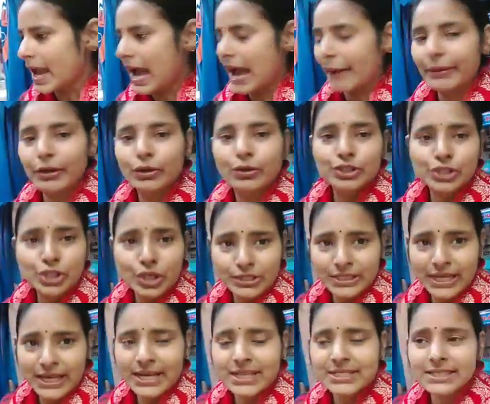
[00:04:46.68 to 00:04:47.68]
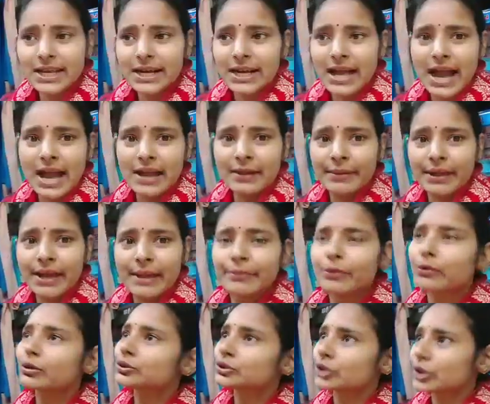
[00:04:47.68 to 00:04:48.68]
अभी कुछ हो जाए ना सरकार में अभी
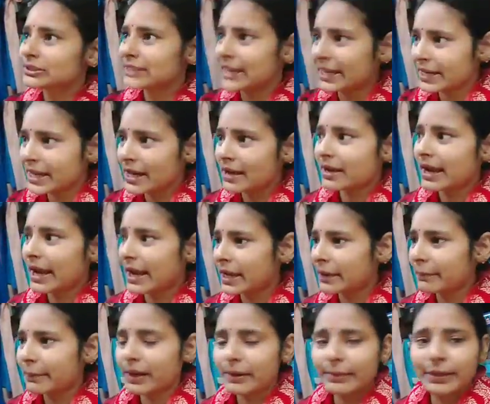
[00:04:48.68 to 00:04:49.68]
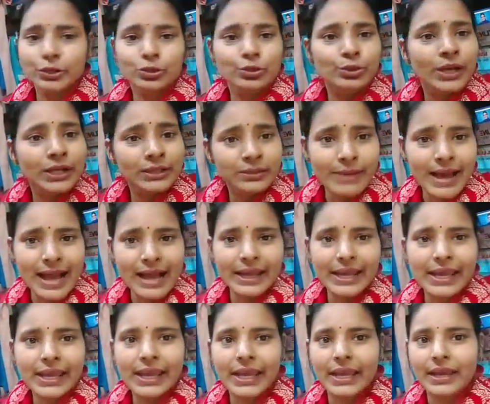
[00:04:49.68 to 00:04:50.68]
कुछ हो जाए ना कहीं पर भी तुरंत
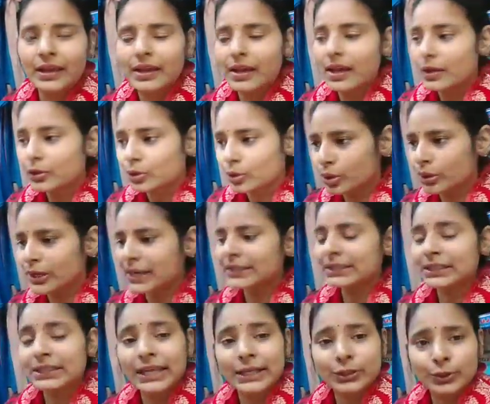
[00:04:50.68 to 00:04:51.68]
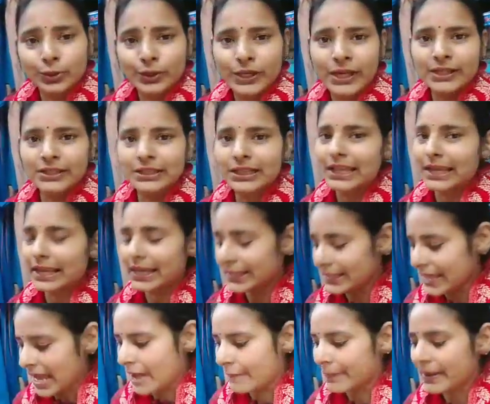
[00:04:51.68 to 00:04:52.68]
भागेंगे तुरंत के तुरंत लेकिन
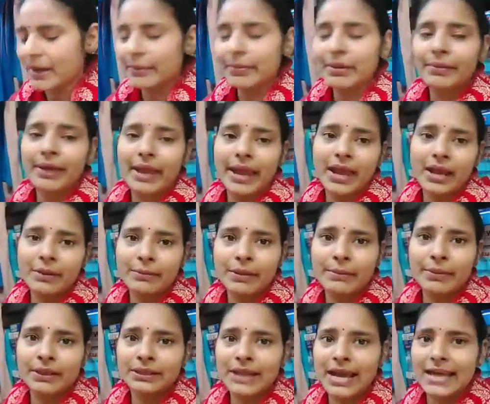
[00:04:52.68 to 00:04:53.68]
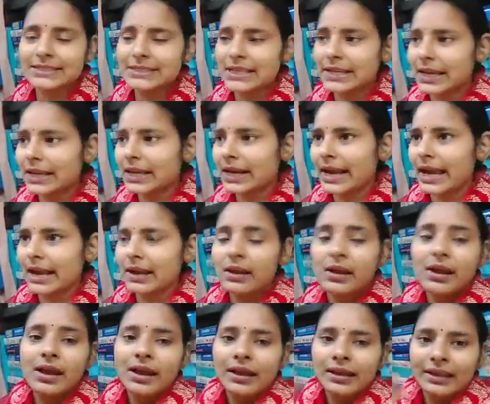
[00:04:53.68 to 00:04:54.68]
यहाँ पे अभी भी एक भी बंदा ऐसा नहीं खड़ा
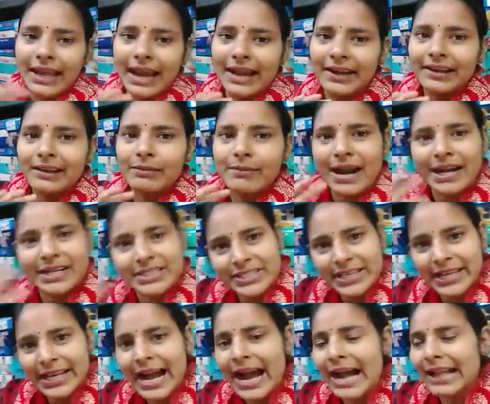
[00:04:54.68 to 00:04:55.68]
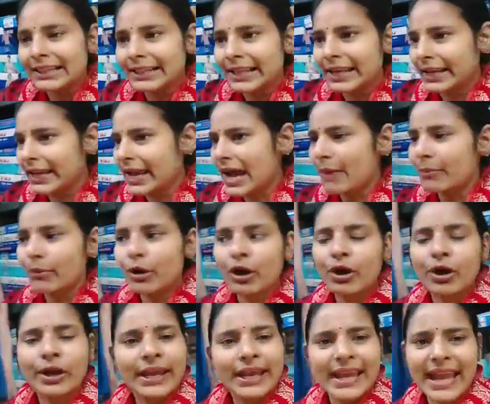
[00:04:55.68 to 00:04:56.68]
कैंडल मार्च निकाल देंगे हम
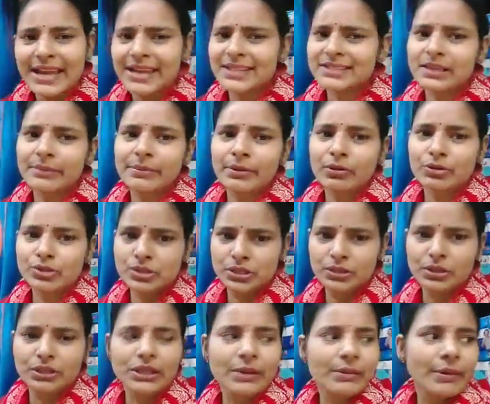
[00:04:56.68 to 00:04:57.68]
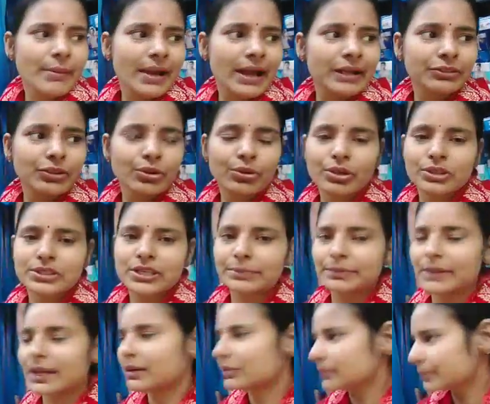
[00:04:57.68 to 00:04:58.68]
लोगों के कहने से भी कुछ नहीं होता मैं मानती हूँ कि
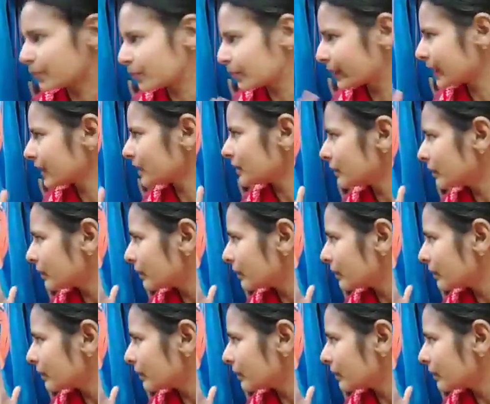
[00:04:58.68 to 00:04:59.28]
जब तक पूरी